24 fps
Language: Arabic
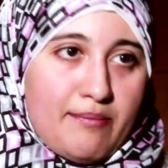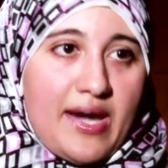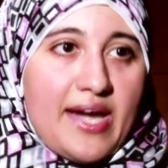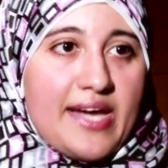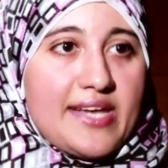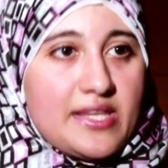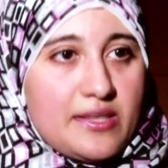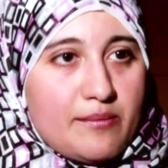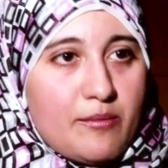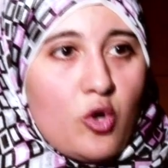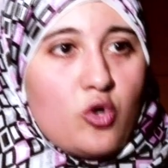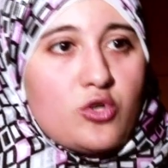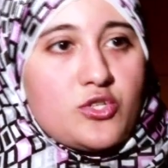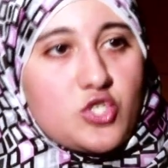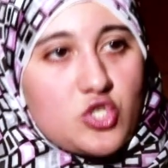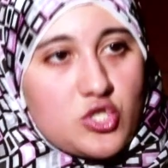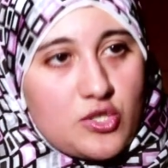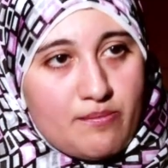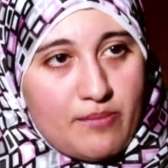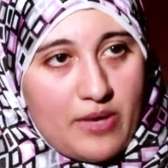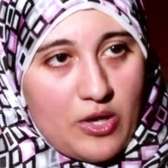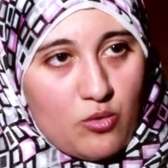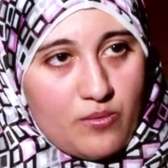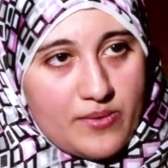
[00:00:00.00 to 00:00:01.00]
مع اني ما
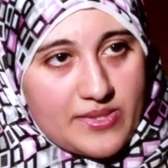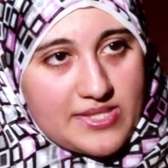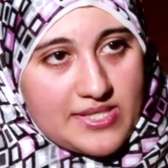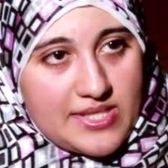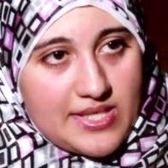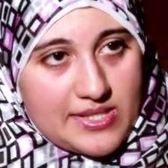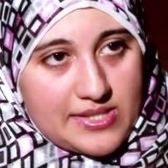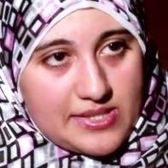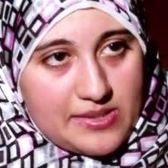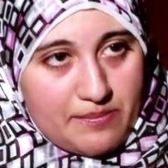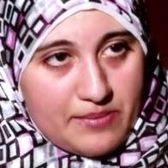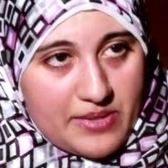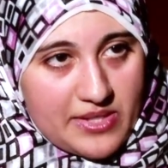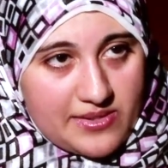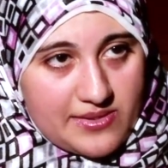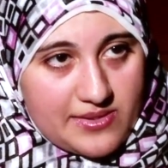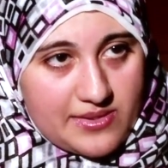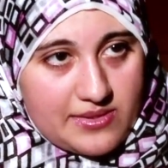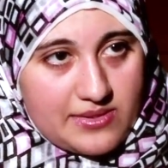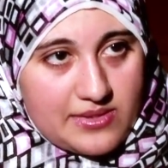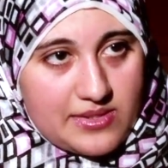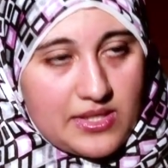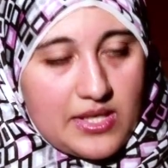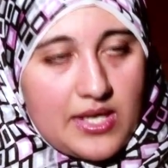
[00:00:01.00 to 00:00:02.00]
قلتش المعلومه دي
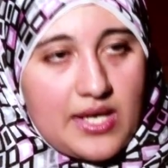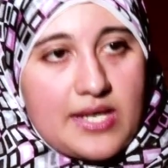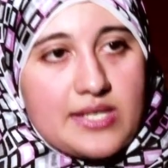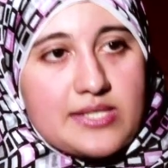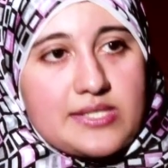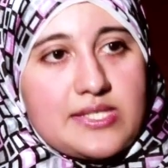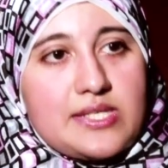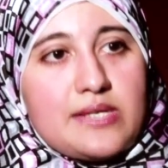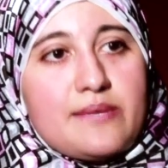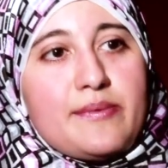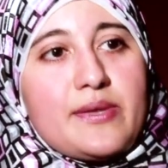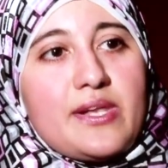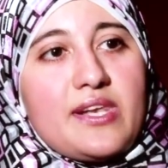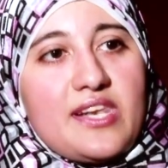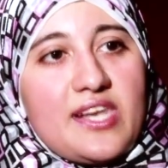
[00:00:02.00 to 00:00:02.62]
اكسبليسيت دي